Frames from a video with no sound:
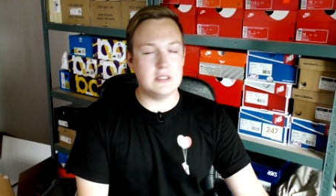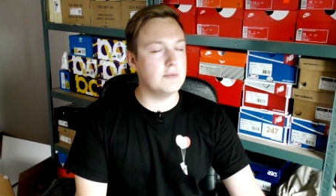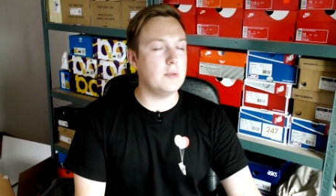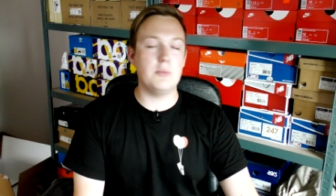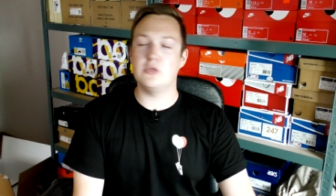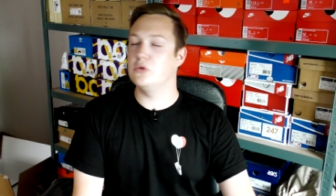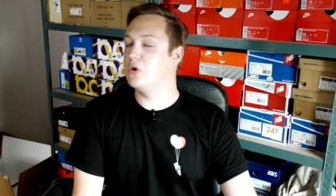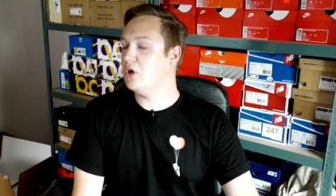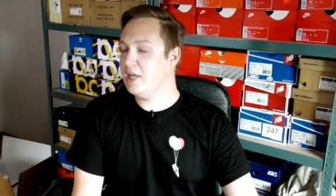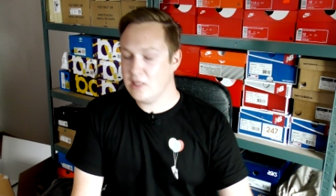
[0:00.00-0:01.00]
są po prostu
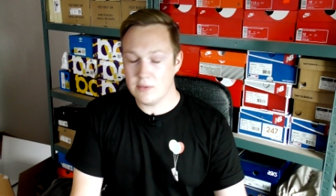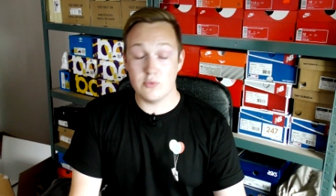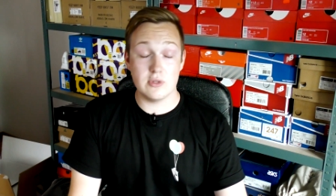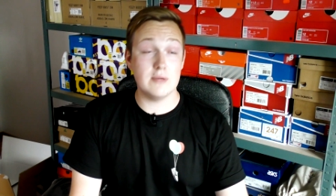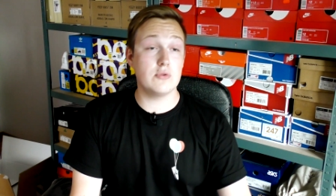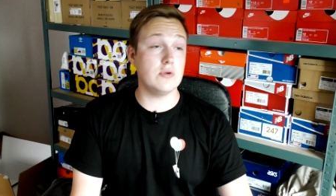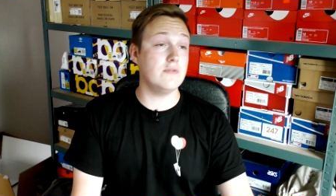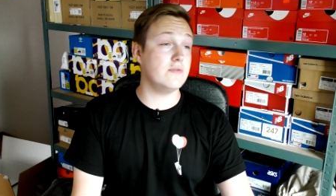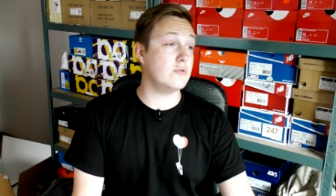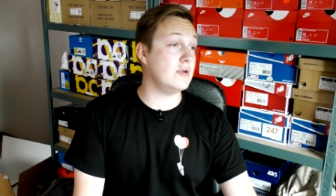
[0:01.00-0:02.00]
kolejnym butem,
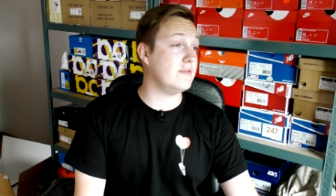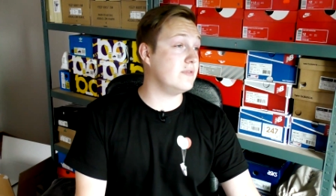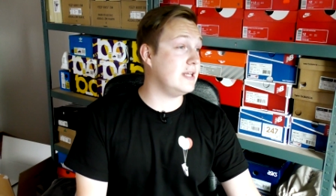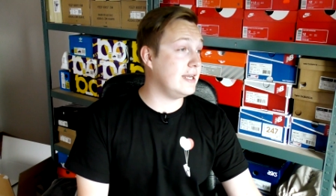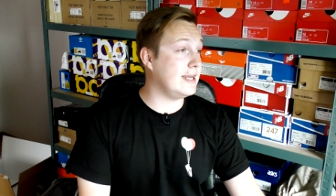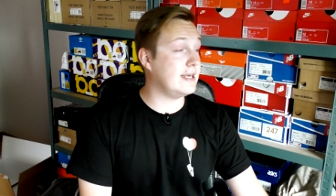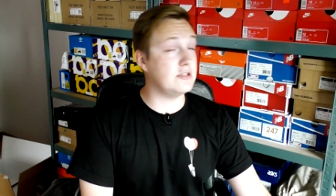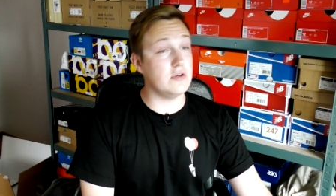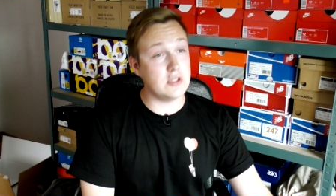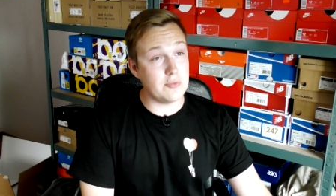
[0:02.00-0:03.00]
którą, która wydaje
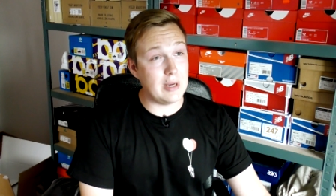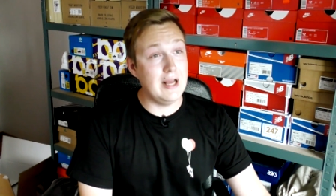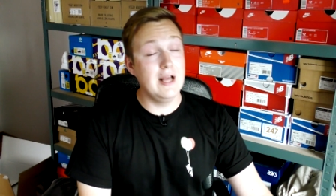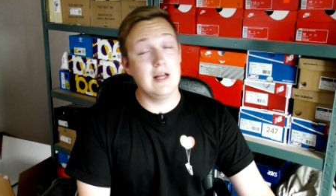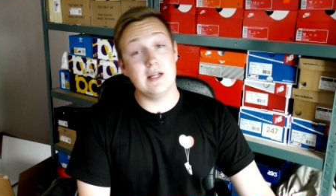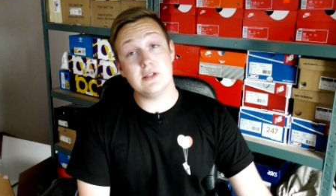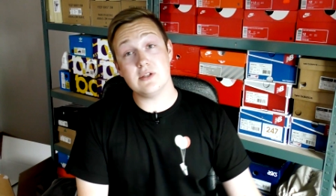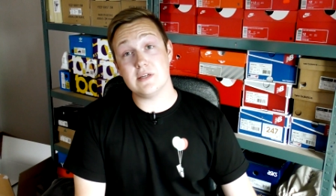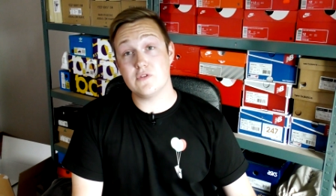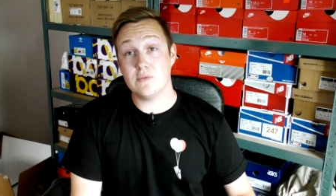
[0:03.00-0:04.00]
jakaś osoba
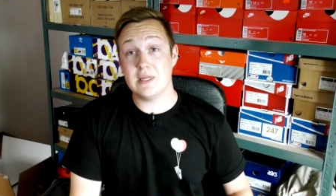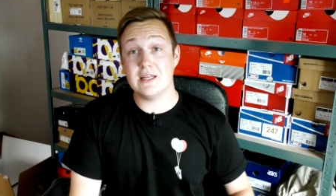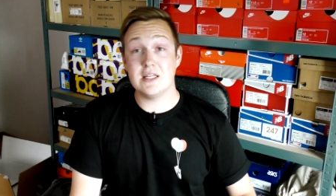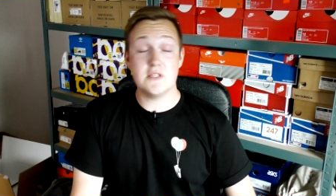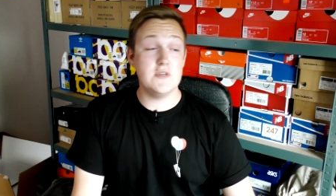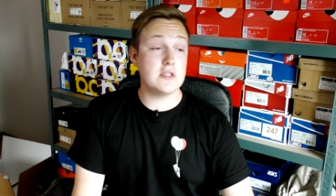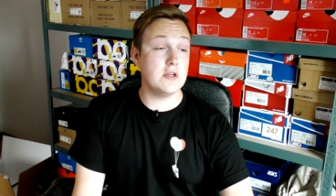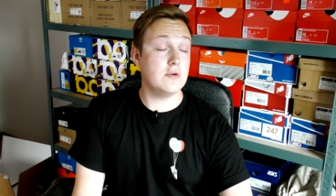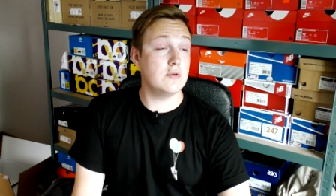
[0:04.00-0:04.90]
lecąca w sumie na nazwiski